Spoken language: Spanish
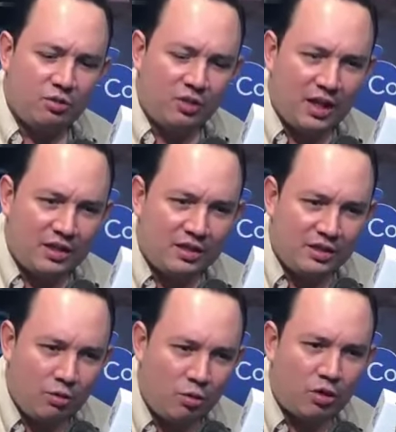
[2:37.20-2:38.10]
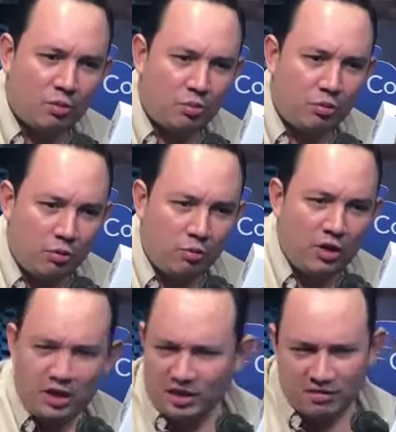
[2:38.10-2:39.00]
que es la primera fuerza
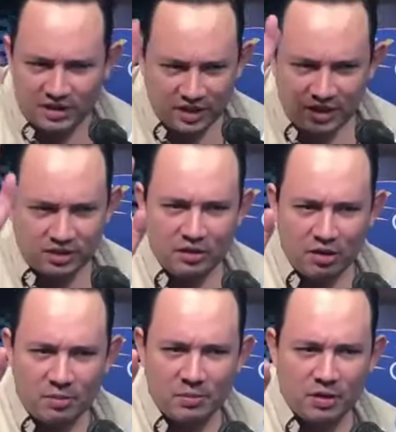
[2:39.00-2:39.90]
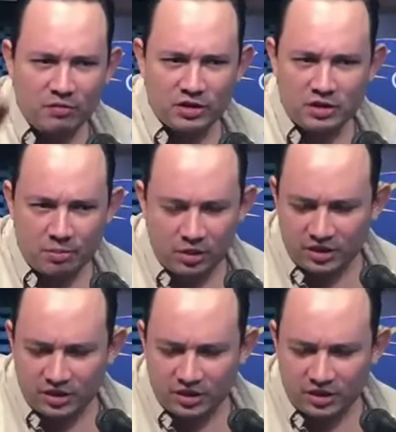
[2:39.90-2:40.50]
política y estoy casi seguro que puedo